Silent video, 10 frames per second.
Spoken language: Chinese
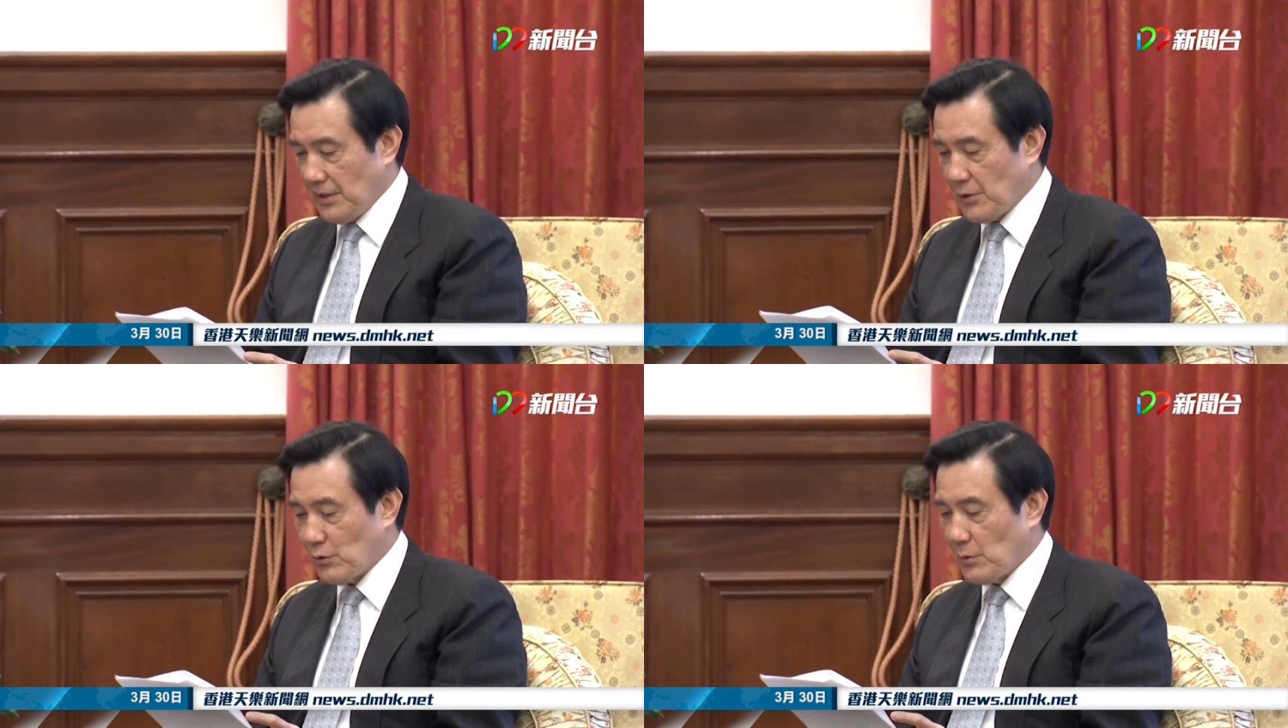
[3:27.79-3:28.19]

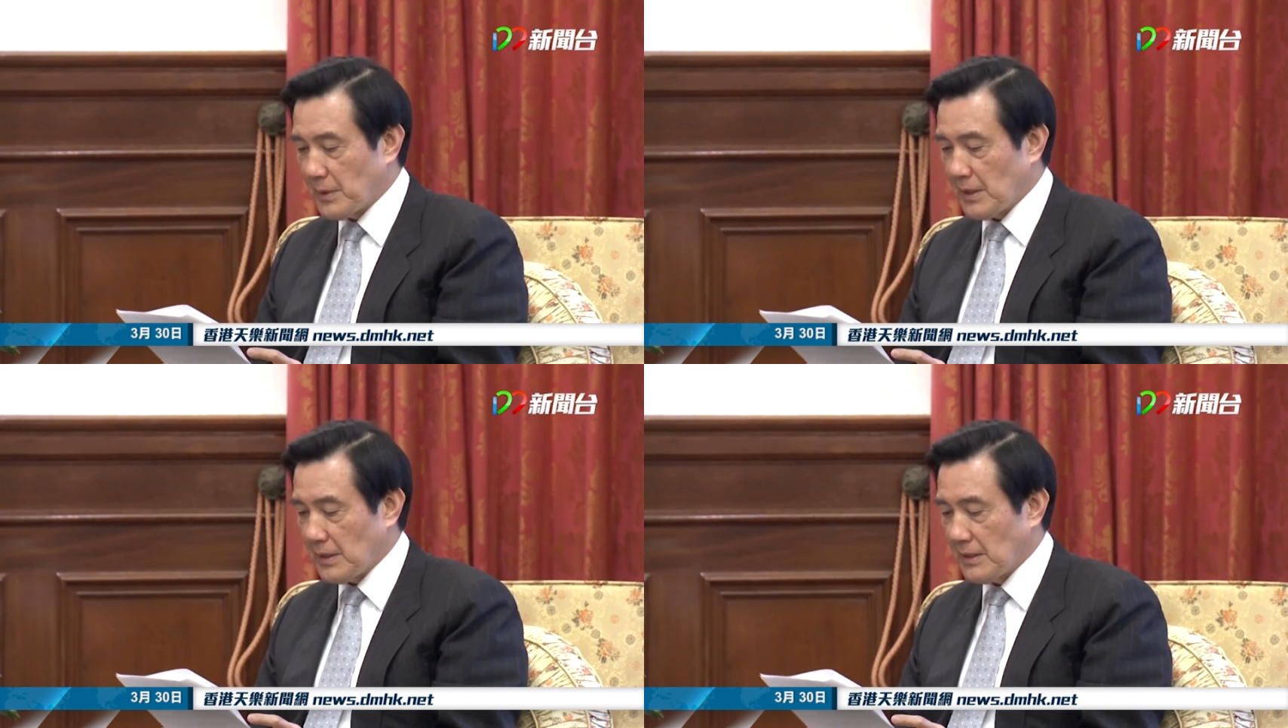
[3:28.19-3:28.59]
也许我
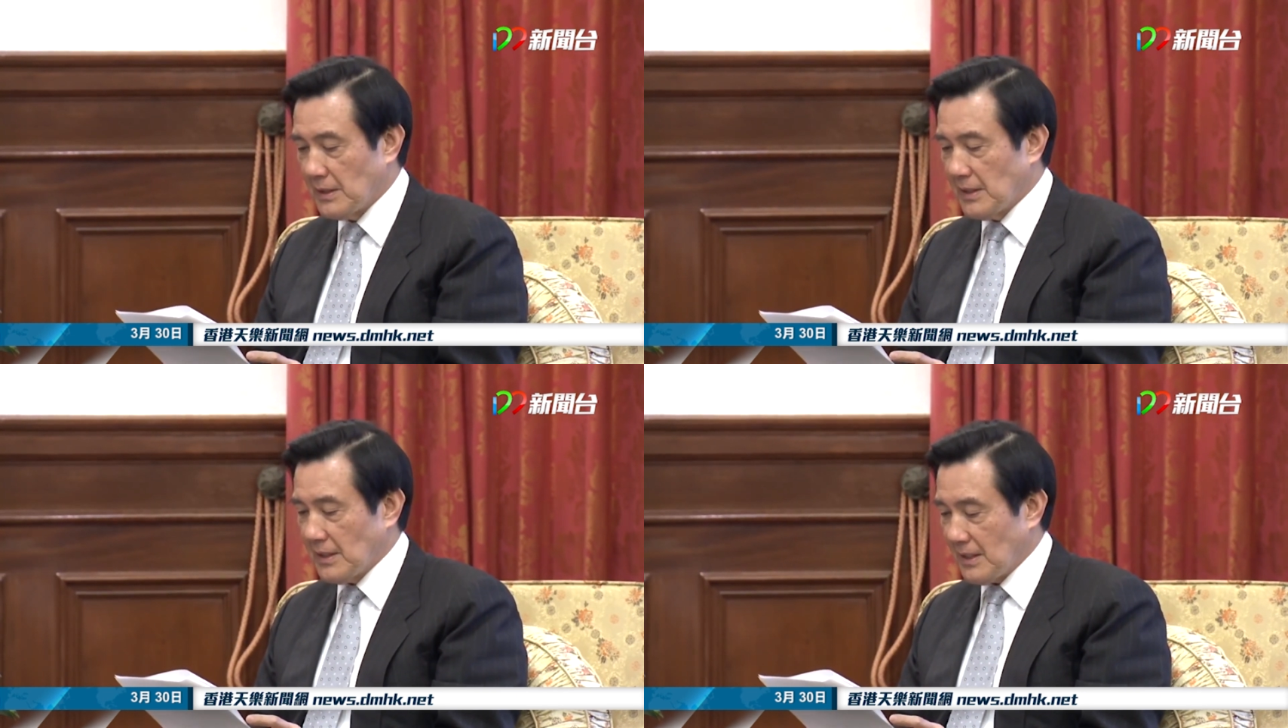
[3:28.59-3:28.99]
们可以
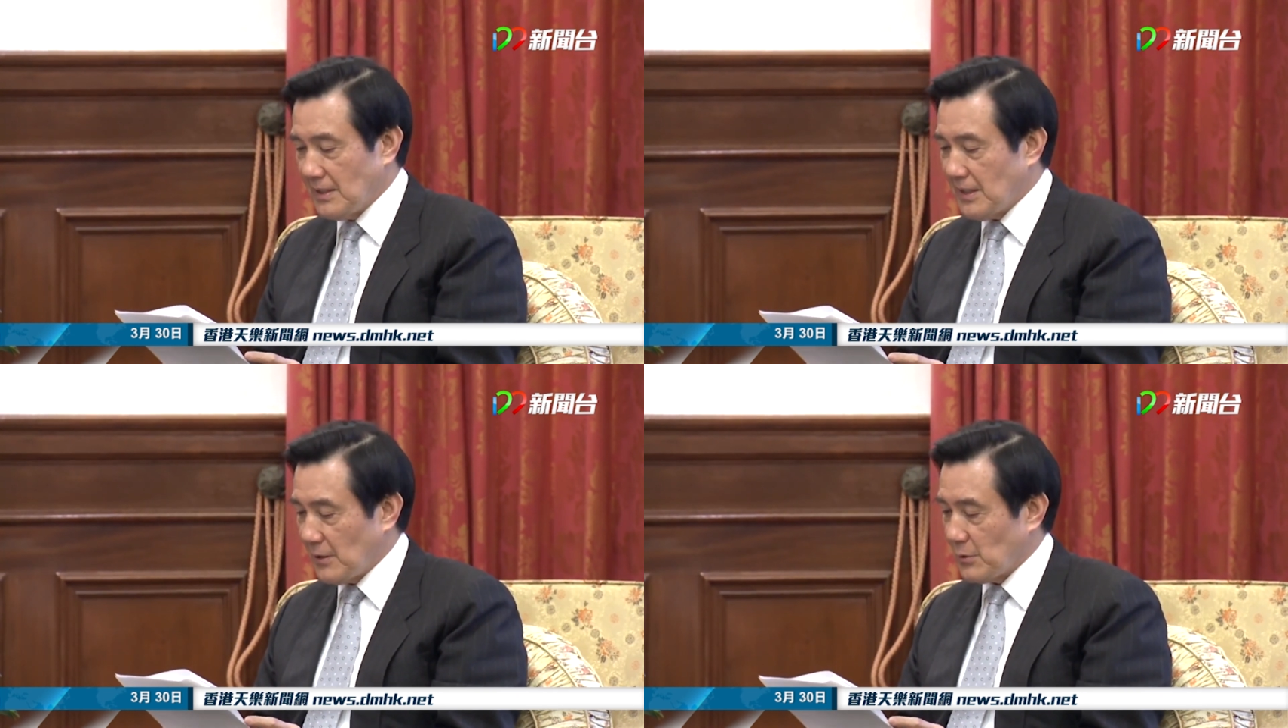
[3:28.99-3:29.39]

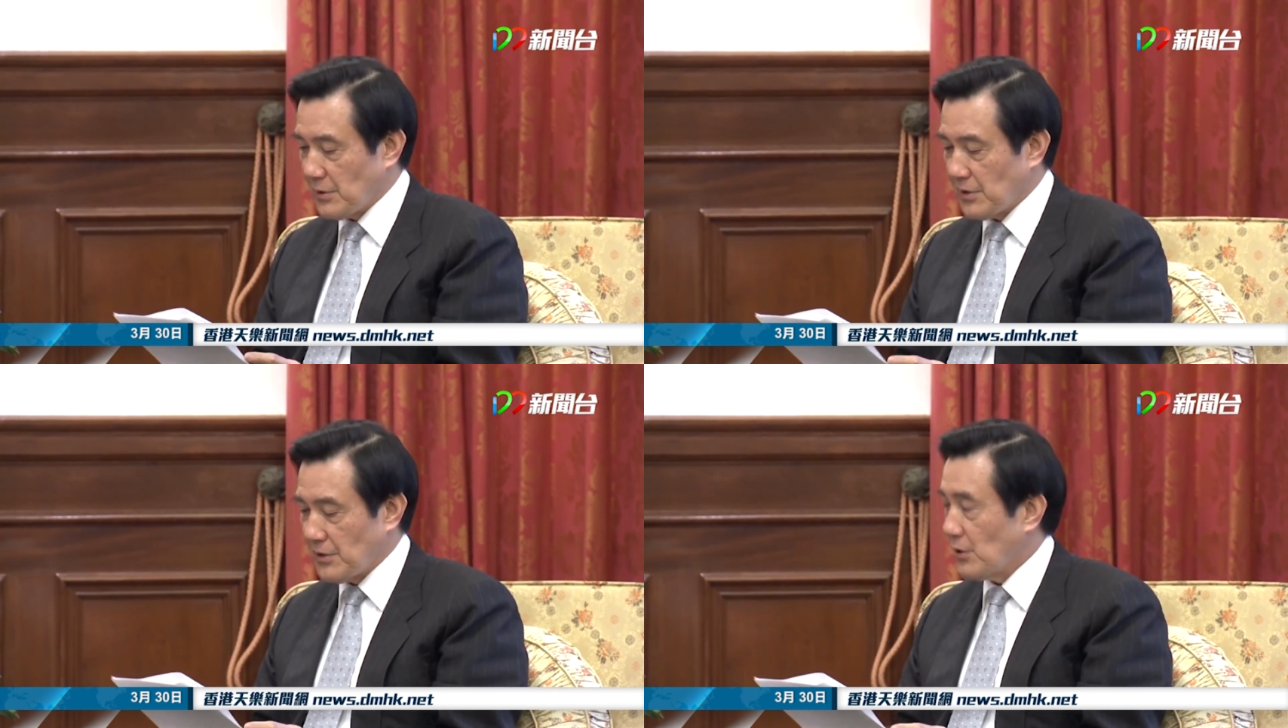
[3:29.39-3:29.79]
跟蔡主
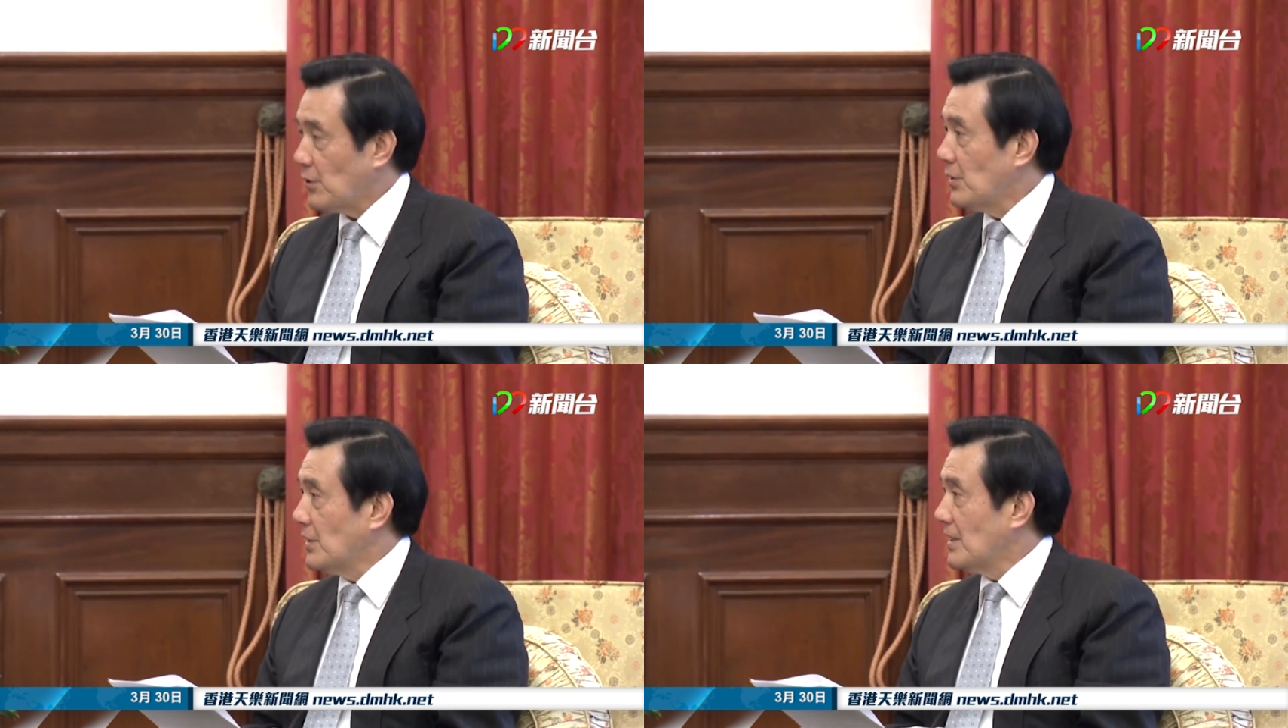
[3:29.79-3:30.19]
席就